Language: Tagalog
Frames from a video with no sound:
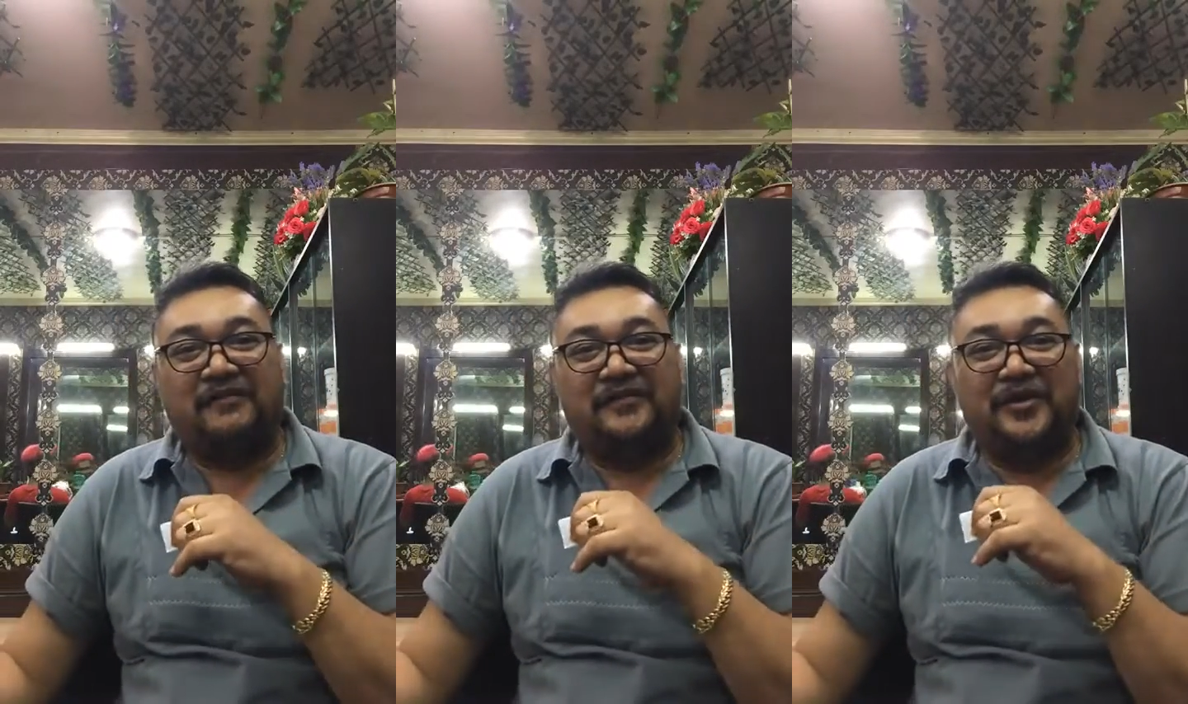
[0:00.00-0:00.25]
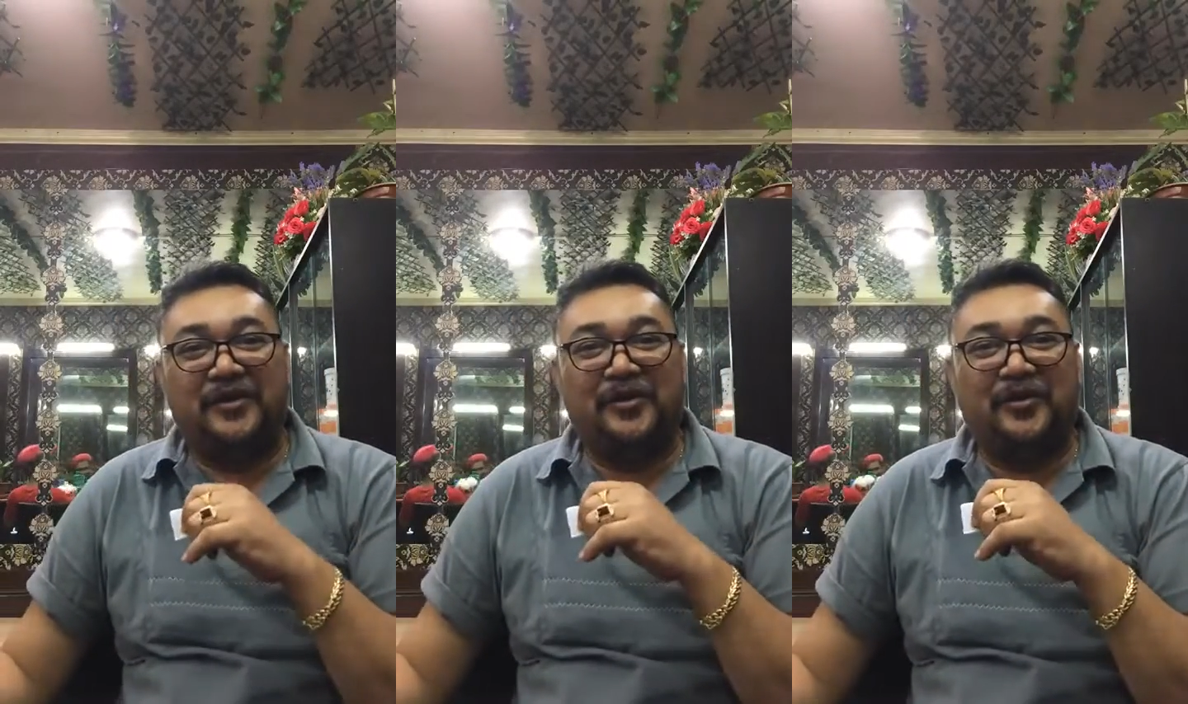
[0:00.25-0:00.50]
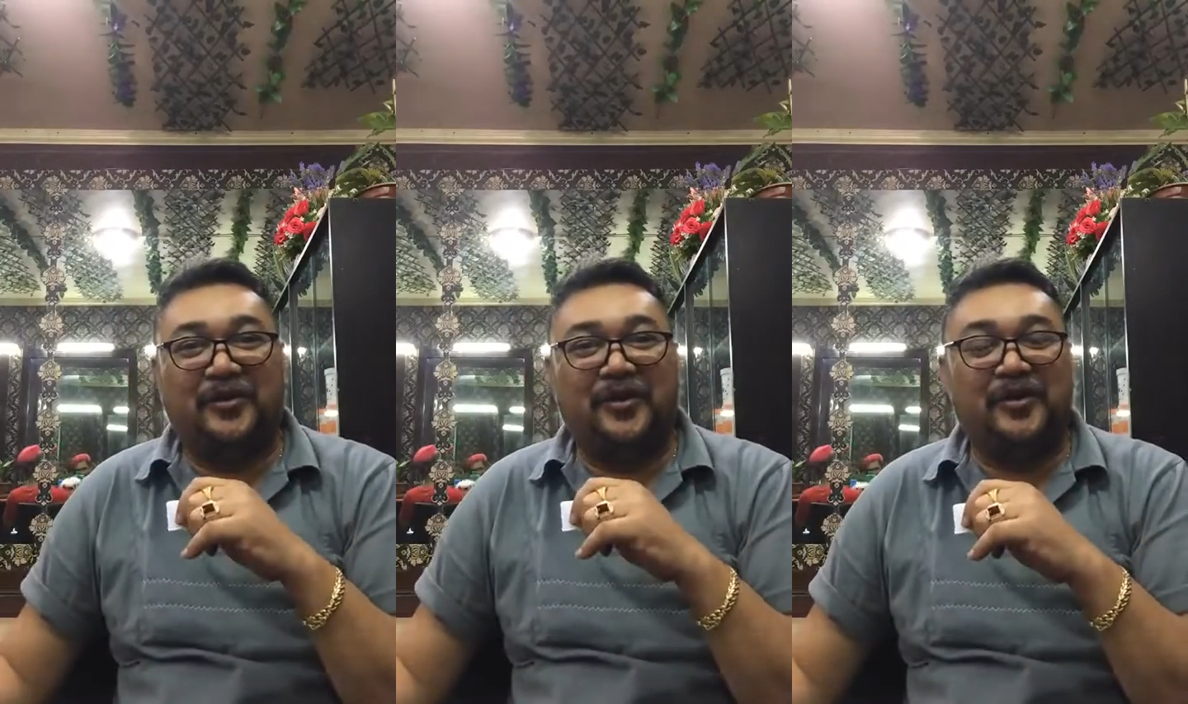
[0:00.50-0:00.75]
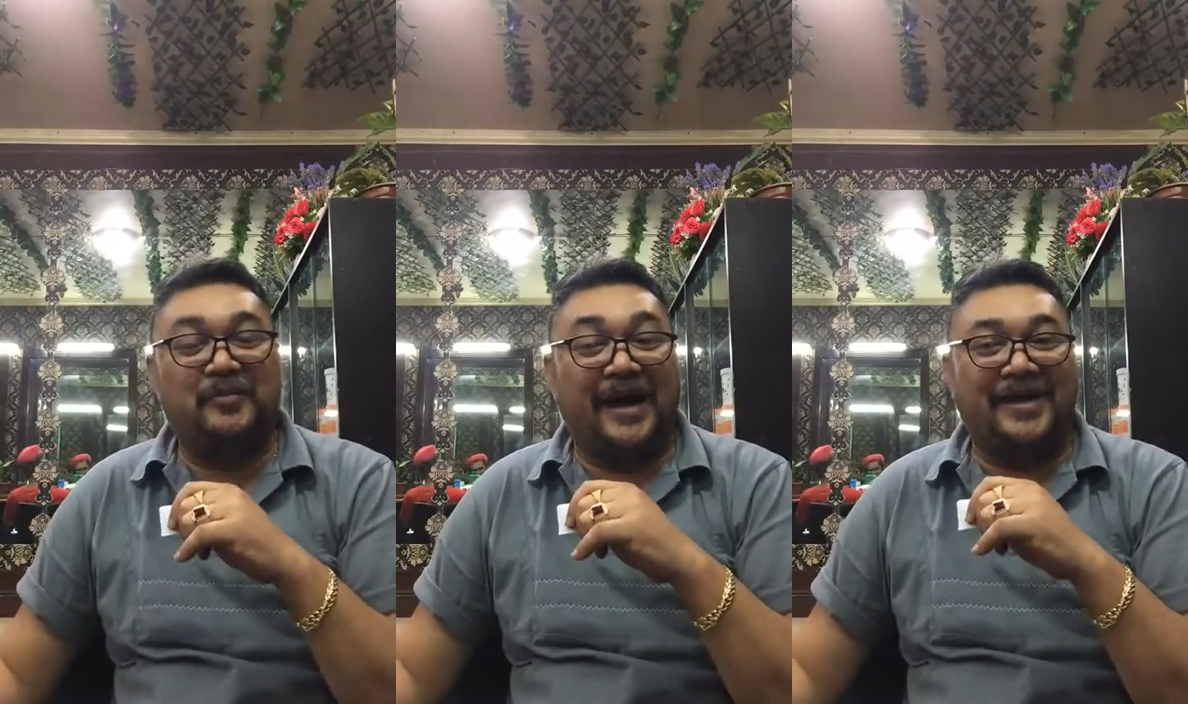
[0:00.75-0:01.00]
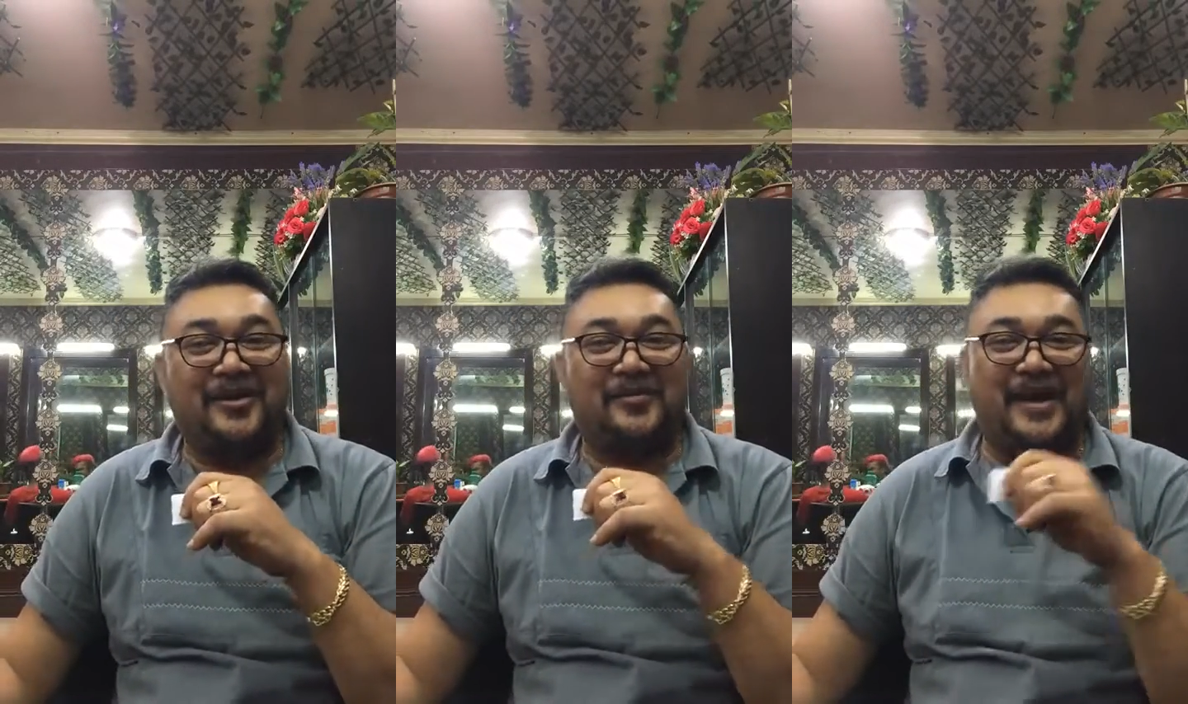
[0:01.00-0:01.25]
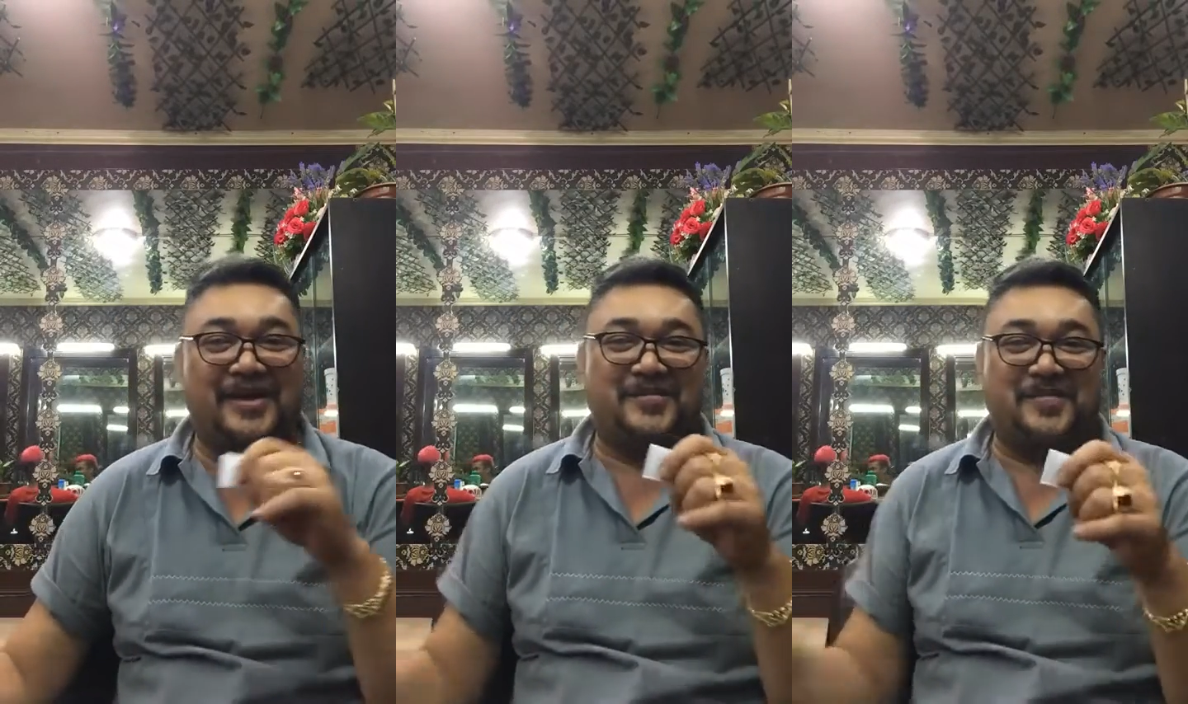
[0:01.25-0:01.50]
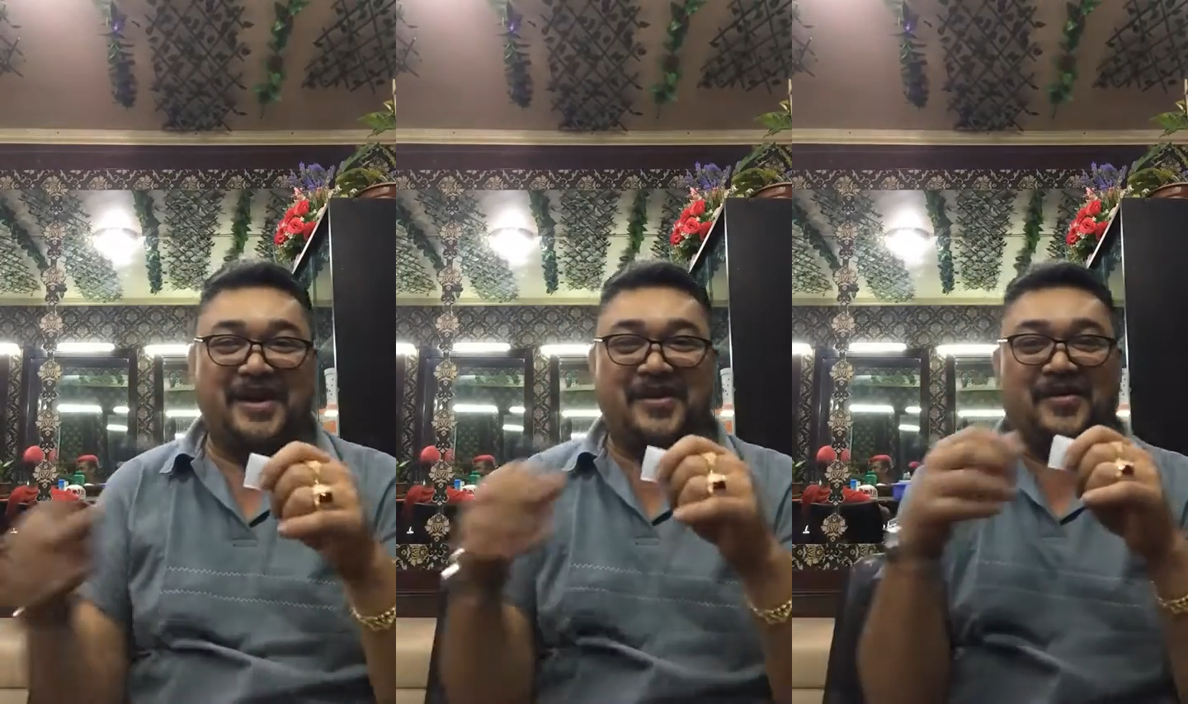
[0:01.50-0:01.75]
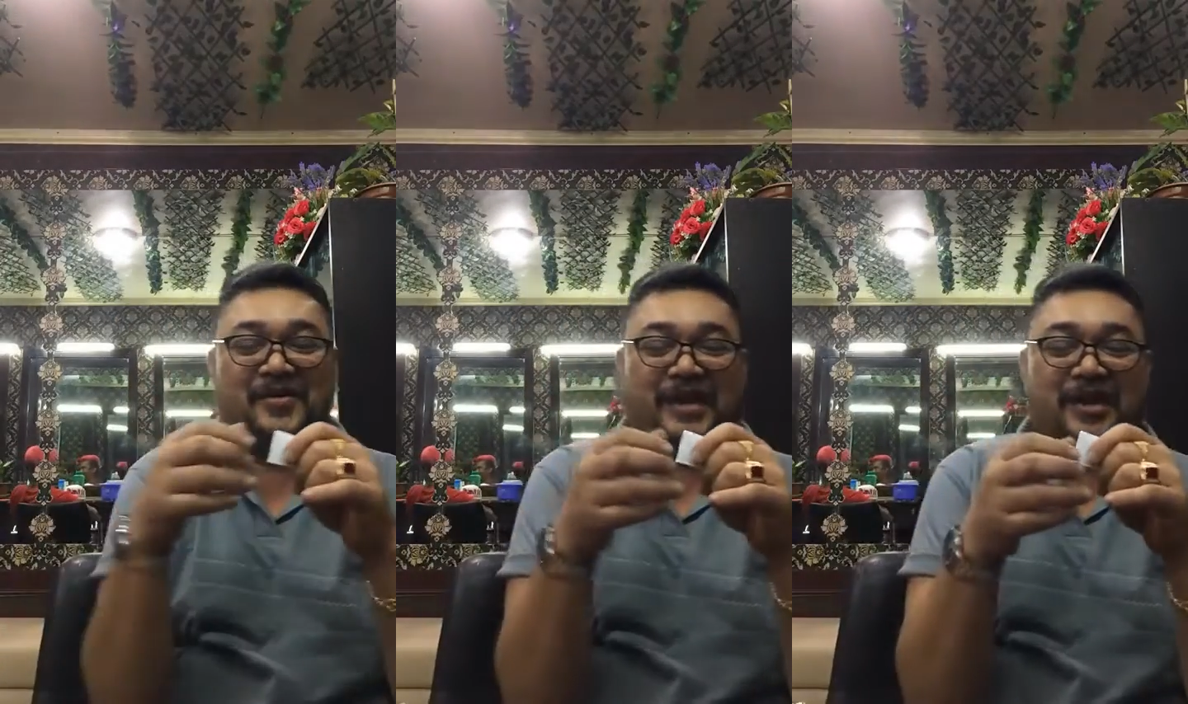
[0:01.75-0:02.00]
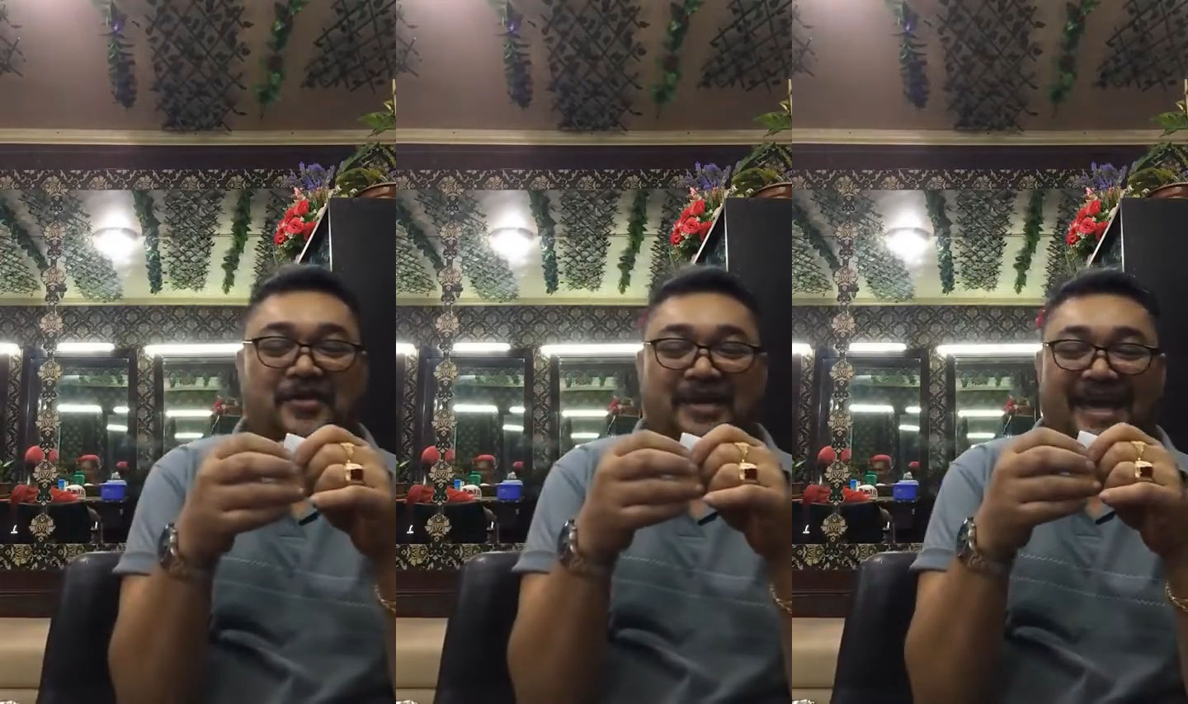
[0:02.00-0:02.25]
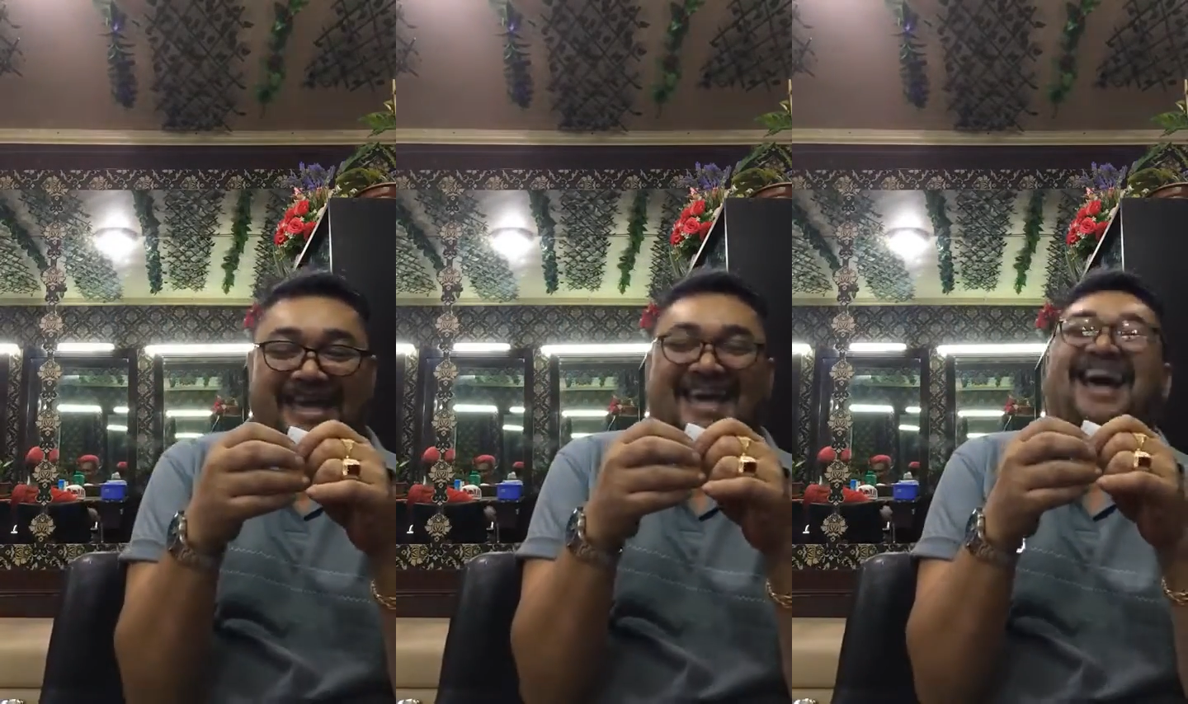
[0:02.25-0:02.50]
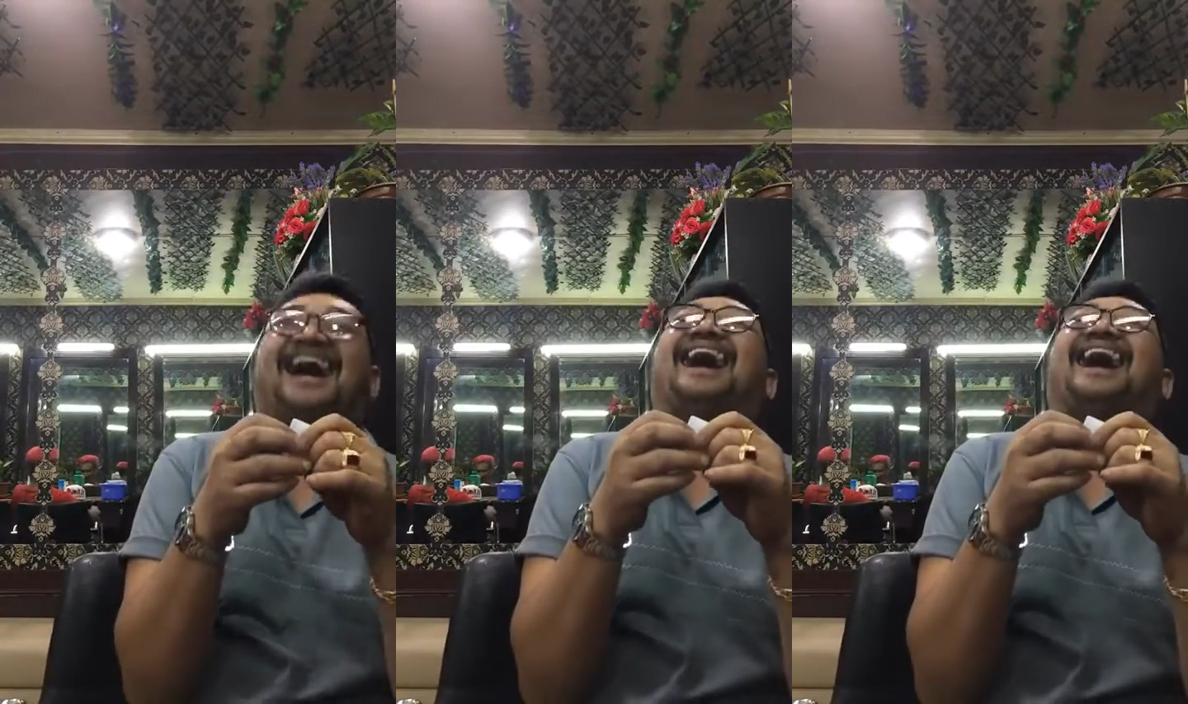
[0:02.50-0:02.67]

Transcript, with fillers: good afternoon. Mayo, Mayo, Mayo. Okay, okay.